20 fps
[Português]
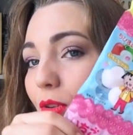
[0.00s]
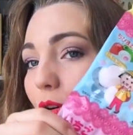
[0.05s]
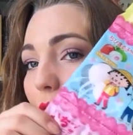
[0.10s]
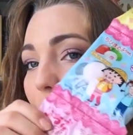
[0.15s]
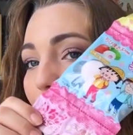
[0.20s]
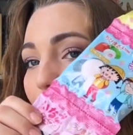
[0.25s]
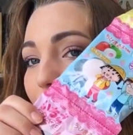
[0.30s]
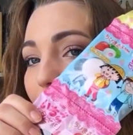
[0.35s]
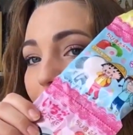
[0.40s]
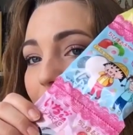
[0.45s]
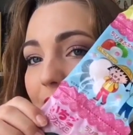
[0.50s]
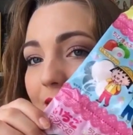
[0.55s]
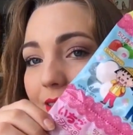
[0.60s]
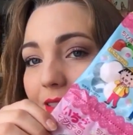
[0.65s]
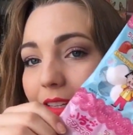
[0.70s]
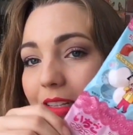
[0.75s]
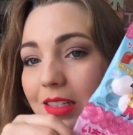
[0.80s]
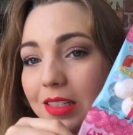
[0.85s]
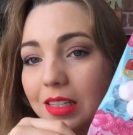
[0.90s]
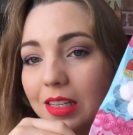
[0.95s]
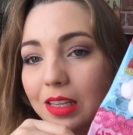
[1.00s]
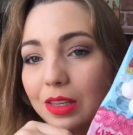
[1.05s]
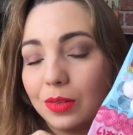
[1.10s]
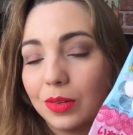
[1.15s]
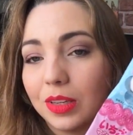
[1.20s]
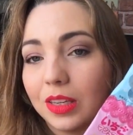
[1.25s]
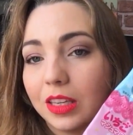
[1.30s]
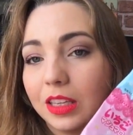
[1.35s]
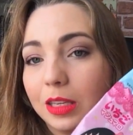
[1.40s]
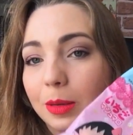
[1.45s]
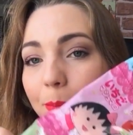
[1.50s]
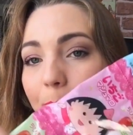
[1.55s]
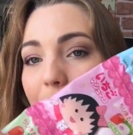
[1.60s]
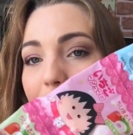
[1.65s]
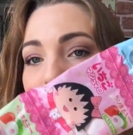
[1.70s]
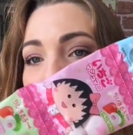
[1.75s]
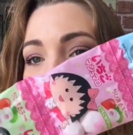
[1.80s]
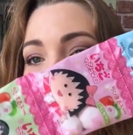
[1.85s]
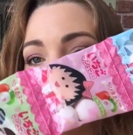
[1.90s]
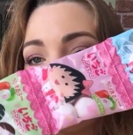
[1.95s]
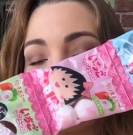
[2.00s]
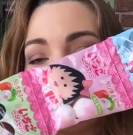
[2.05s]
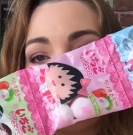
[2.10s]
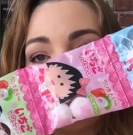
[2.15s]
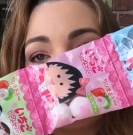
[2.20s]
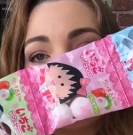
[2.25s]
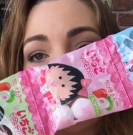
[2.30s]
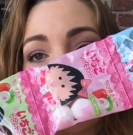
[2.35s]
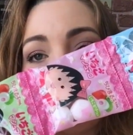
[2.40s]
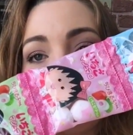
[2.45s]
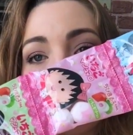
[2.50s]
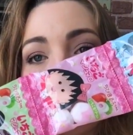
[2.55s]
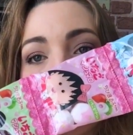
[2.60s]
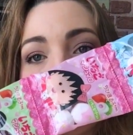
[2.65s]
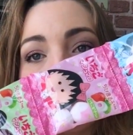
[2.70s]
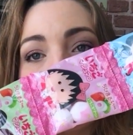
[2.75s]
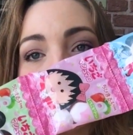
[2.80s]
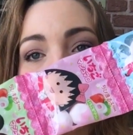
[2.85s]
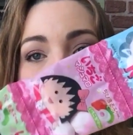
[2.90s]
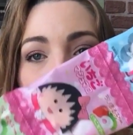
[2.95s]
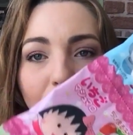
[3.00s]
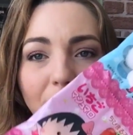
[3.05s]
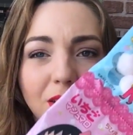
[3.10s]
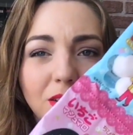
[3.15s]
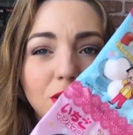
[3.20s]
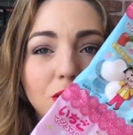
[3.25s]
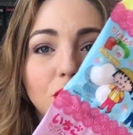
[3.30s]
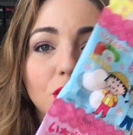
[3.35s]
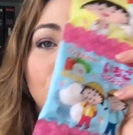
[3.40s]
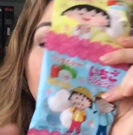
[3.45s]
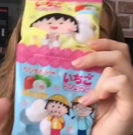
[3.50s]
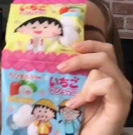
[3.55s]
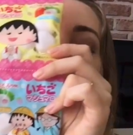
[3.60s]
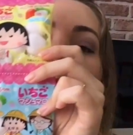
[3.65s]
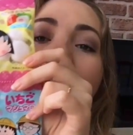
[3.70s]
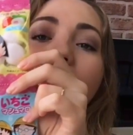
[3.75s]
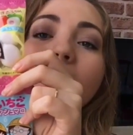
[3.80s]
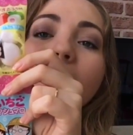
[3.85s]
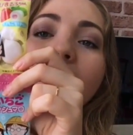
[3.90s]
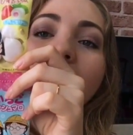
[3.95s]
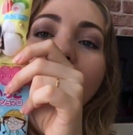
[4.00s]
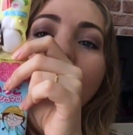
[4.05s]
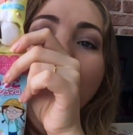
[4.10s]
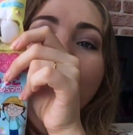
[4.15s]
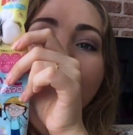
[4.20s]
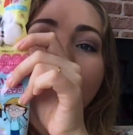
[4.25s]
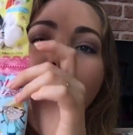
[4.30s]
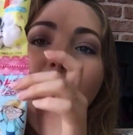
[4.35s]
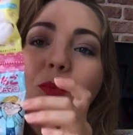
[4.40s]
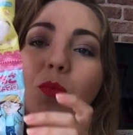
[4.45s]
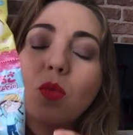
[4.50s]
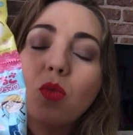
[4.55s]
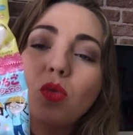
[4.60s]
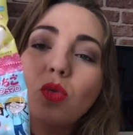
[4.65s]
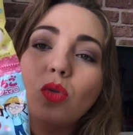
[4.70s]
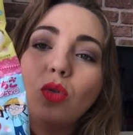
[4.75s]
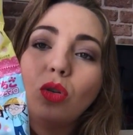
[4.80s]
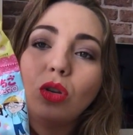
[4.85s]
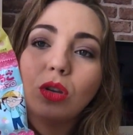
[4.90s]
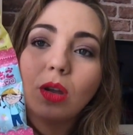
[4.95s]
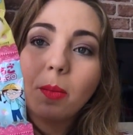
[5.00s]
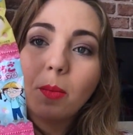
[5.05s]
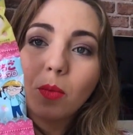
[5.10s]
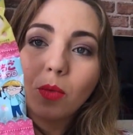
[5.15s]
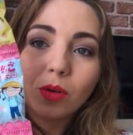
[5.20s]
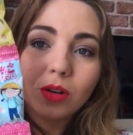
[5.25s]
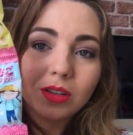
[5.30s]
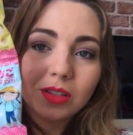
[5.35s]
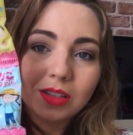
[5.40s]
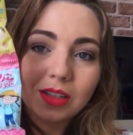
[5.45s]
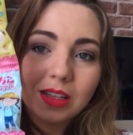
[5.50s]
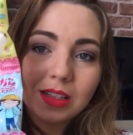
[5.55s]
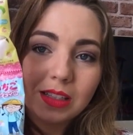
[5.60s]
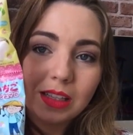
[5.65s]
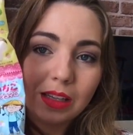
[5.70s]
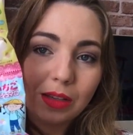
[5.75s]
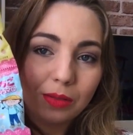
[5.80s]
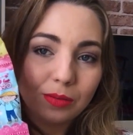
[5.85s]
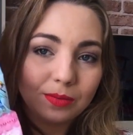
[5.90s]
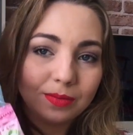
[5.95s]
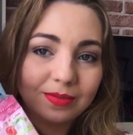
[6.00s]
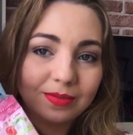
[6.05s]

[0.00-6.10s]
fofa esse desenho aqui que passa na TV do Japão. E é bem antigo também. Mas é muito amor esse desenho.